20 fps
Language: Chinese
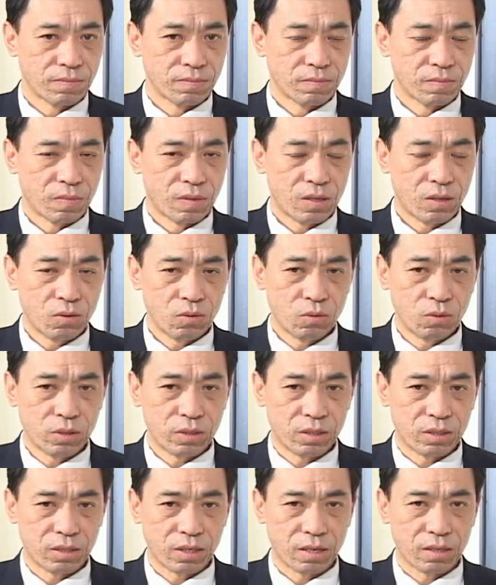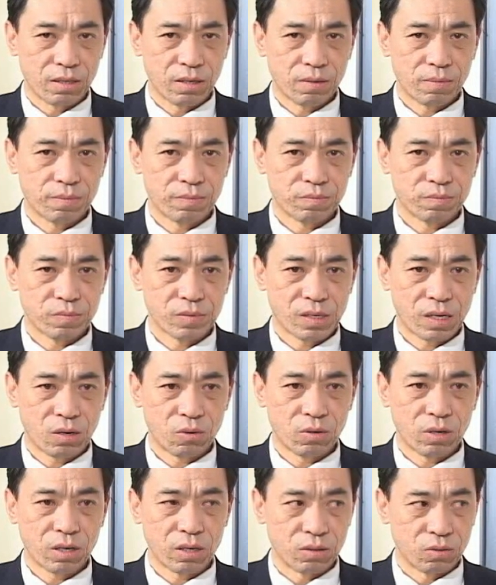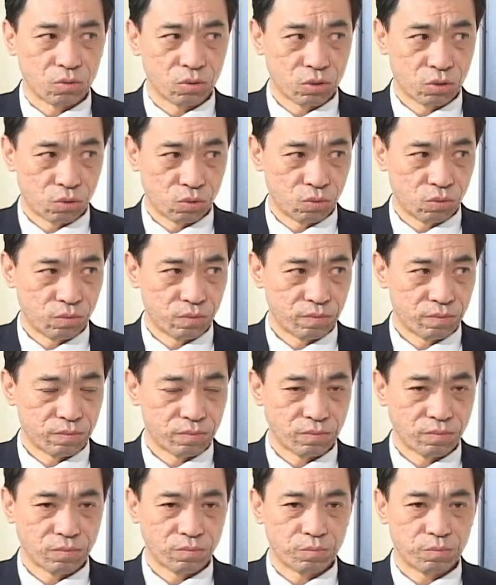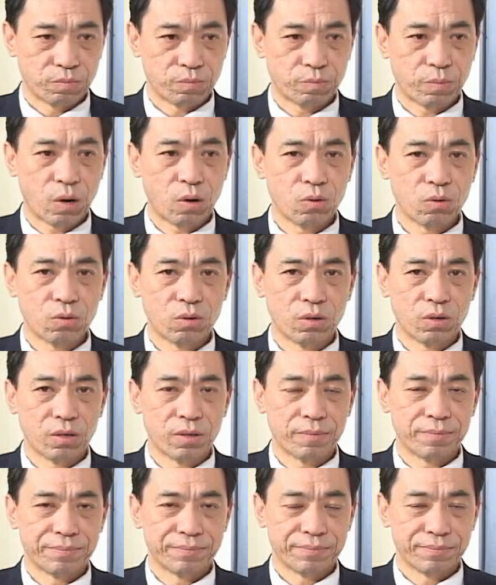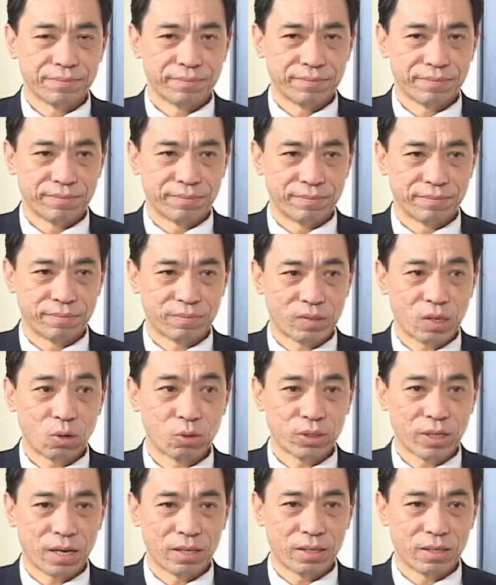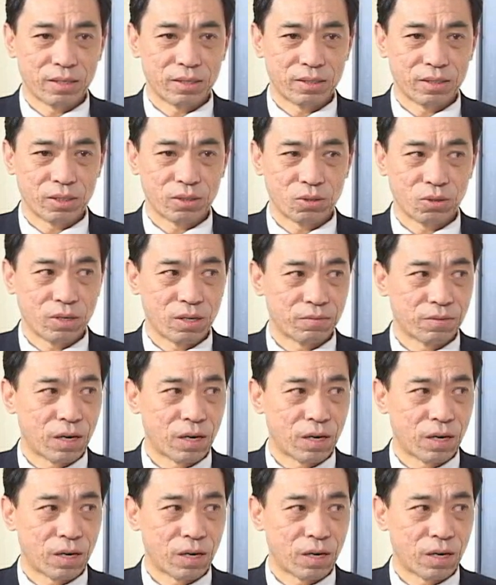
因为我以前呢看过很多书，嗯，包括嗯道家的一些修炼方